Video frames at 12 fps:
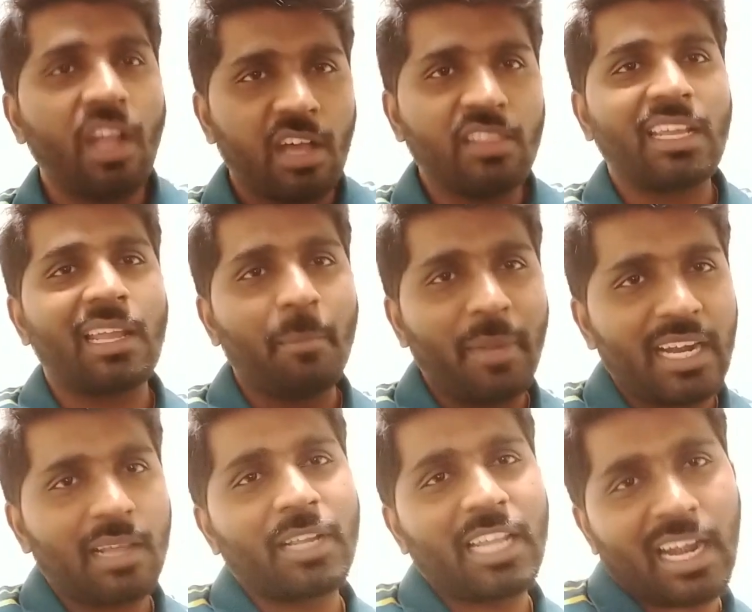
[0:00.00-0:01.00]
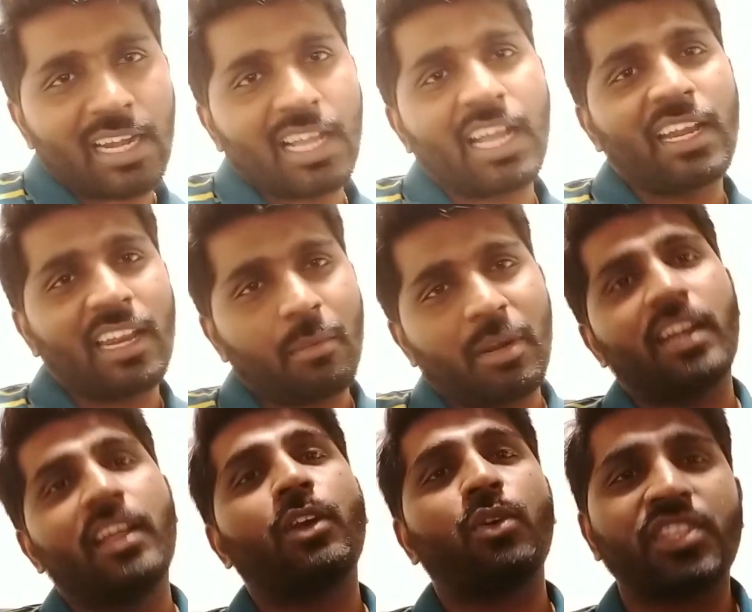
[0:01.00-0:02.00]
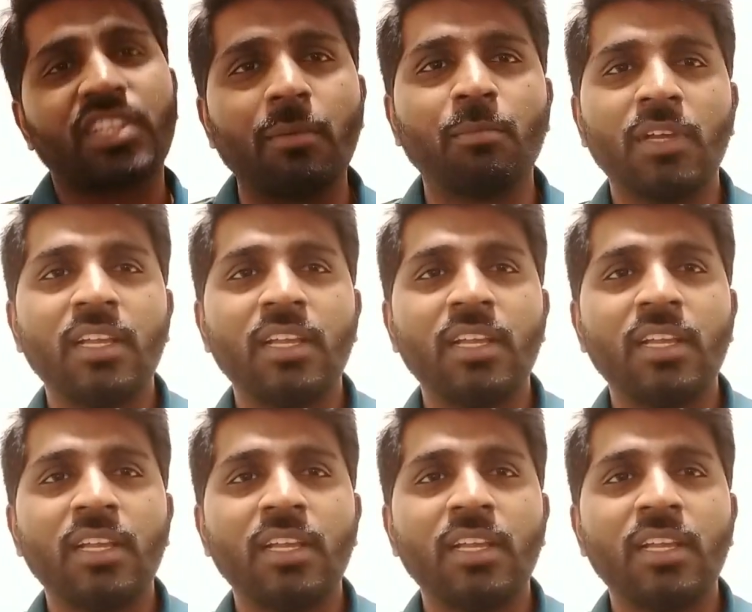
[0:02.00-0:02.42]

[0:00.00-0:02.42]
అందుకే మేడంకి అండగా నిలబడడం కోసం